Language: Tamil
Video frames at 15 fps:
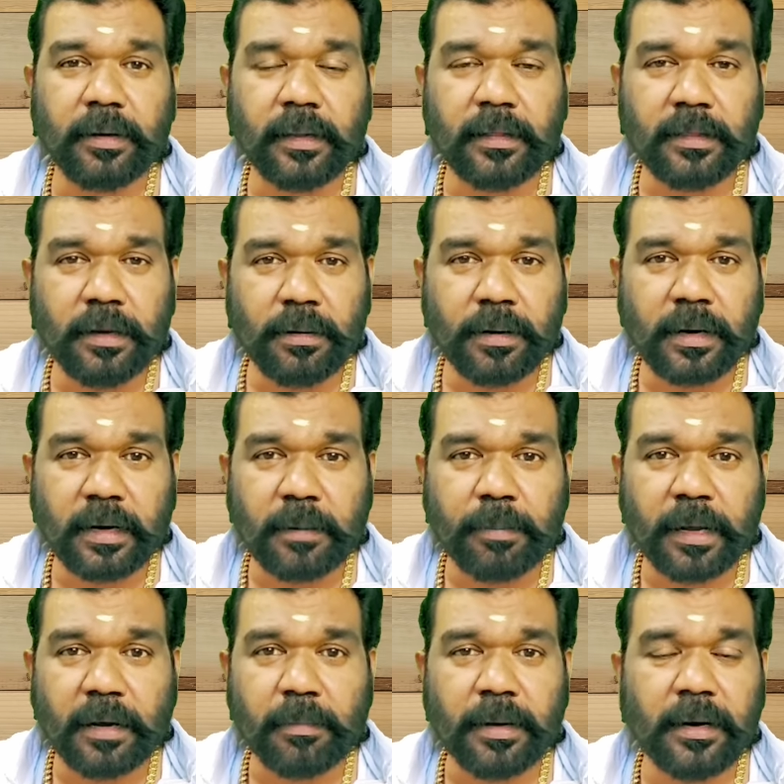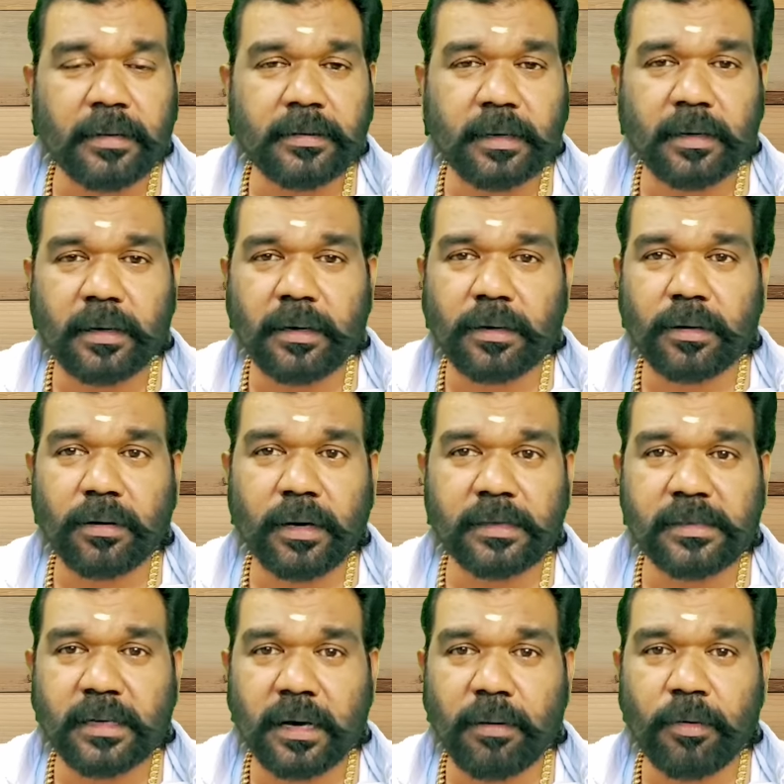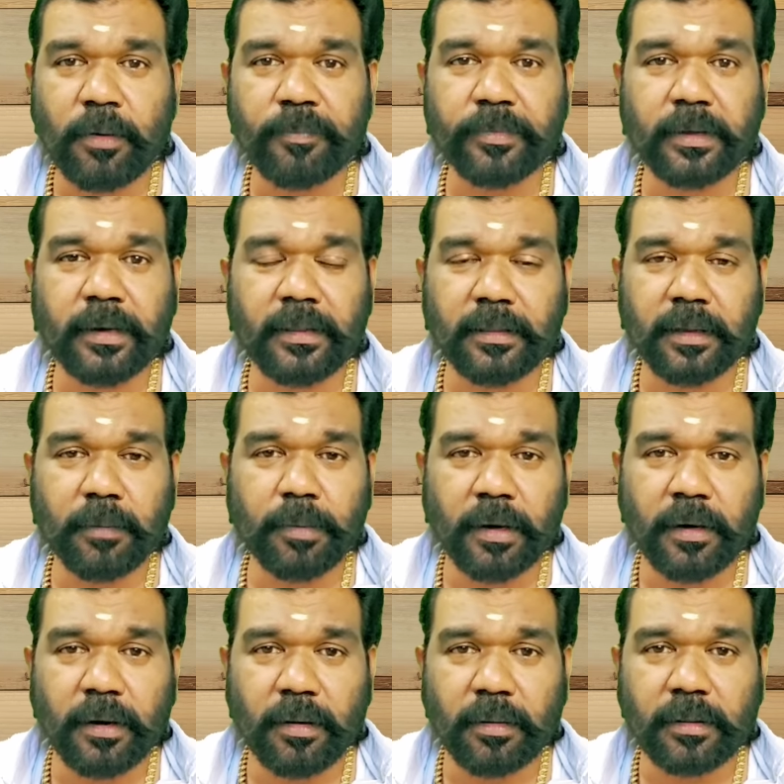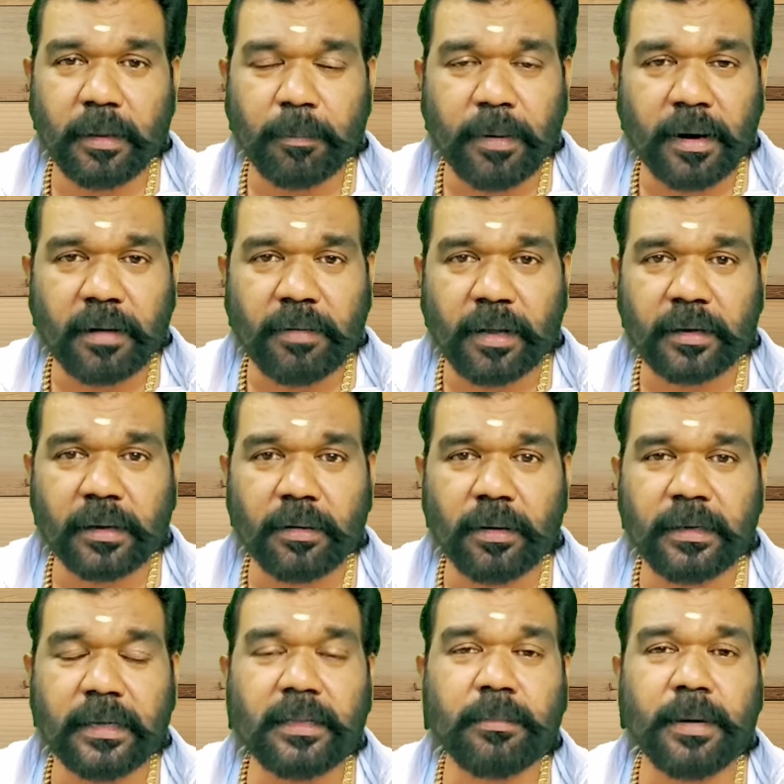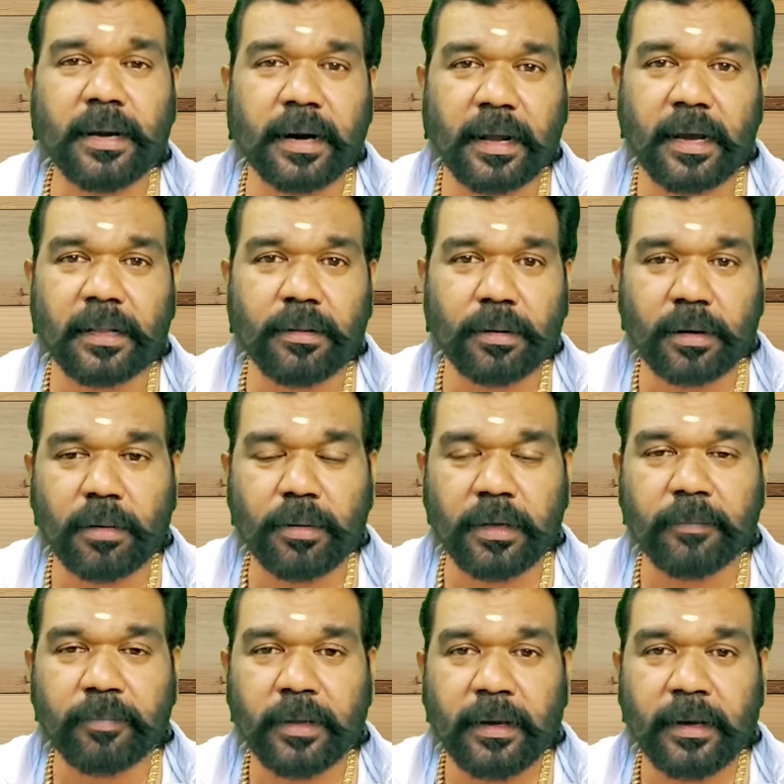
எந்த ஒரு கெட்ட பழக்கமே இல்ல சிகரெட்டோ கஞ்சாவோ எந்த தப்பான வழக்கங்களோ எதுவுமே கிடையாது ஒரு ரவுடி